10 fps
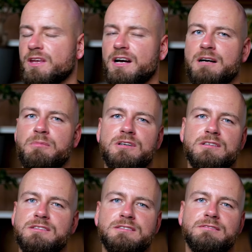
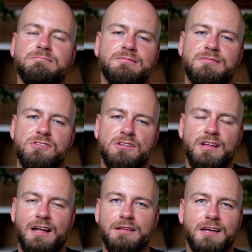Aber zur
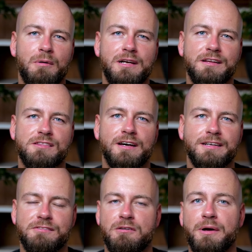damaligen
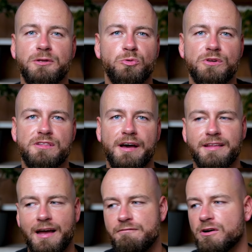Zeit, das war meine
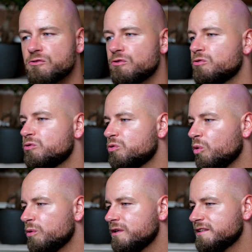Jugendzeit, einfach zu
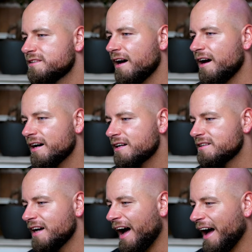Tode
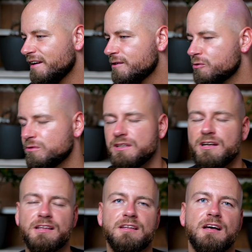getragen, alles und
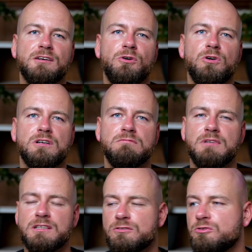jeder hat danach gerochen.
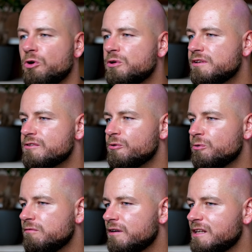Man konnte es
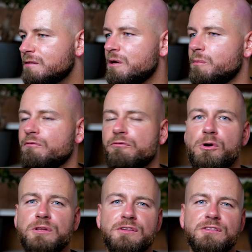irgendwann nicht mehr, man
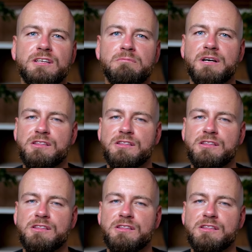wollte es nicht mehr.